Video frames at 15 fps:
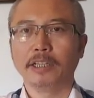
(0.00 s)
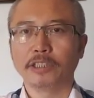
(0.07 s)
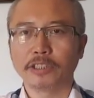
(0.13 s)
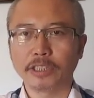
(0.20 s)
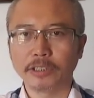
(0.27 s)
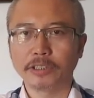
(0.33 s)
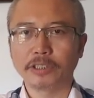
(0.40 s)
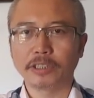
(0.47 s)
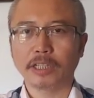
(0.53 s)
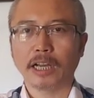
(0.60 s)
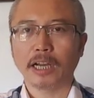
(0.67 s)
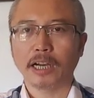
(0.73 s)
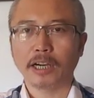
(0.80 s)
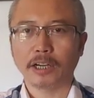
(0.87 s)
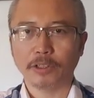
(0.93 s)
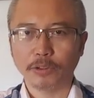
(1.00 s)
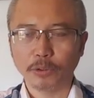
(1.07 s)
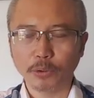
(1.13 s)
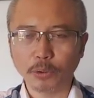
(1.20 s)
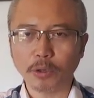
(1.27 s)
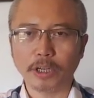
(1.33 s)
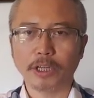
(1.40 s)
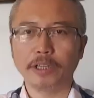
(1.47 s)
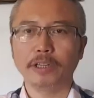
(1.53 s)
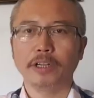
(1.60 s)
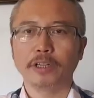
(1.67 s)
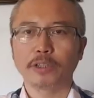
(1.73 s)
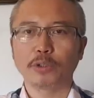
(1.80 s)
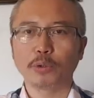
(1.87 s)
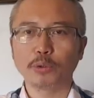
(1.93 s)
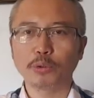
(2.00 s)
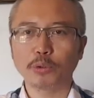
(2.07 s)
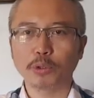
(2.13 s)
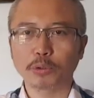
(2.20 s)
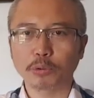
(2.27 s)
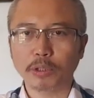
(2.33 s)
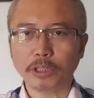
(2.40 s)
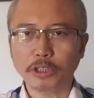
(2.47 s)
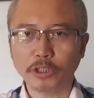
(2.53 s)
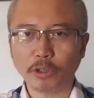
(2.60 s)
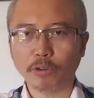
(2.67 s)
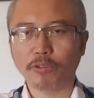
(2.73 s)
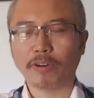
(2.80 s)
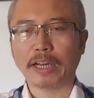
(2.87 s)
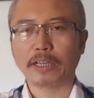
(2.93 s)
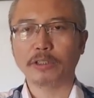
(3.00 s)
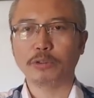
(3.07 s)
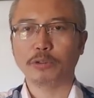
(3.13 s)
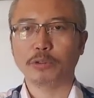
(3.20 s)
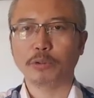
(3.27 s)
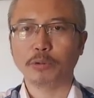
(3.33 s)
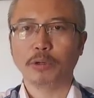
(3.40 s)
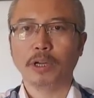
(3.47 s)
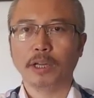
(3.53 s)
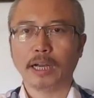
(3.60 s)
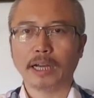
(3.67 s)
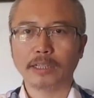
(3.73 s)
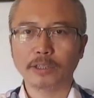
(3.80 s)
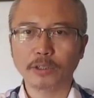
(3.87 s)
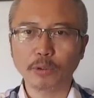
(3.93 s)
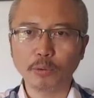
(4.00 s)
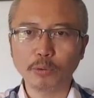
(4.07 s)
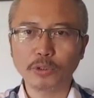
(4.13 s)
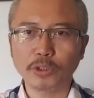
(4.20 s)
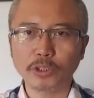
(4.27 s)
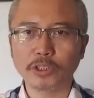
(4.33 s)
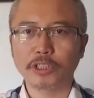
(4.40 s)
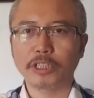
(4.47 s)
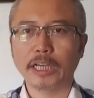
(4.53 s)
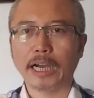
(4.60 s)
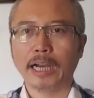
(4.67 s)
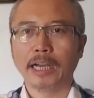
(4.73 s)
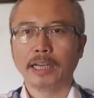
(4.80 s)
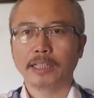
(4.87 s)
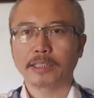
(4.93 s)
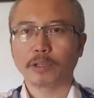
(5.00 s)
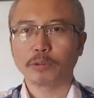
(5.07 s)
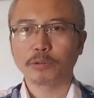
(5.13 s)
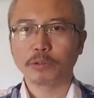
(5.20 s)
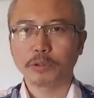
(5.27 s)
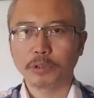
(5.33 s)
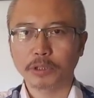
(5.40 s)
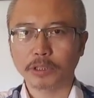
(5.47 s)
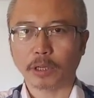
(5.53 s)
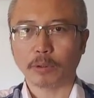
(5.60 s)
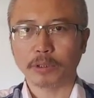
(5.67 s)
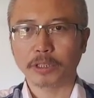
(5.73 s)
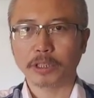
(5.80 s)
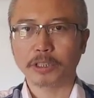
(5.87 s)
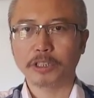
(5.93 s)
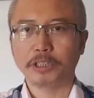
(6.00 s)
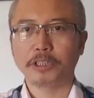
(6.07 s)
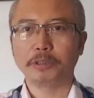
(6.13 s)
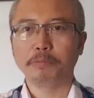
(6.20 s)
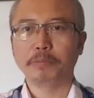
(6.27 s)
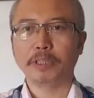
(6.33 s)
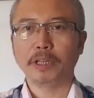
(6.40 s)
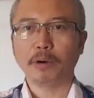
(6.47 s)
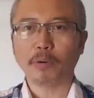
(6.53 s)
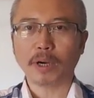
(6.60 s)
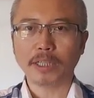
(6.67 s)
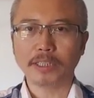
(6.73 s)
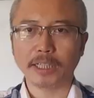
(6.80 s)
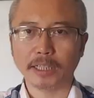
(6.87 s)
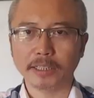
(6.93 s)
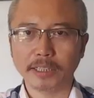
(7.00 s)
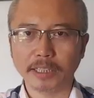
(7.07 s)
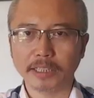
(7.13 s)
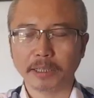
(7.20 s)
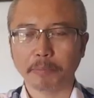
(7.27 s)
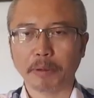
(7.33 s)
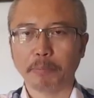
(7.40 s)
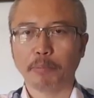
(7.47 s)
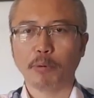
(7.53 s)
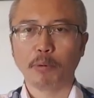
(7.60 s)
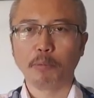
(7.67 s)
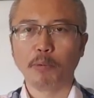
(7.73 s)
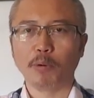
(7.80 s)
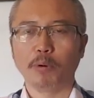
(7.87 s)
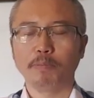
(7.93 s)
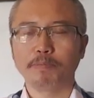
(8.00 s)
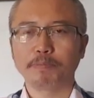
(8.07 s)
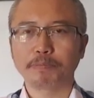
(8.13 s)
甚至呢很多人都做出了效法的举动啊，都自己啊到处去找这个习近平的画像，在上面泼墨。